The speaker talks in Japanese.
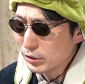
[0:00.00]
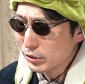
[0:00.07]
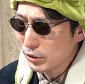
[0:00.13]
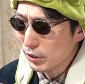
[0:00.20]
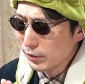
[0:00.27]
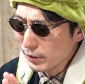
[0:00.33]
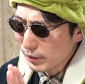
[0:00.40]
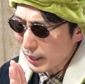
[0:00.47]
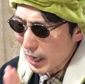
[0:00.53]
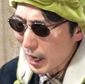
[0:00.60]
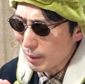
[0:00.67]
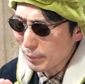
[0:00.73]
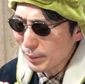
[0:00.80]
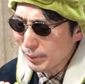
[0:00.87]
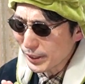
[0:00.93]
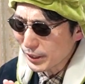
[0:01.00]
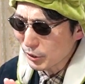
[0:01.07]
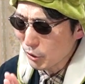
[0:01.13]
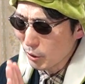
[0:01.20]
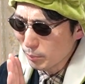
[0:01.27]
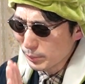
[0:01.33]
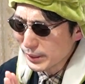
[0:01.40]
当の神引き
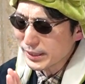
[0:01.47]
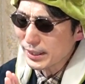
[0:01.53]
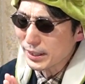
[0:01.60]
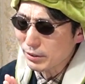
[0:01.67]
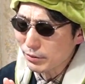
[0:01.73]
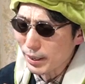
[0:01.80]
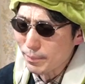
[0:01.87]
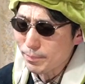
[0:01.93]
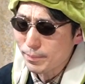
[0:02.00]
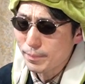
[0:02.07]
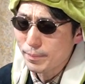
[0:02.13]
を見せてくれ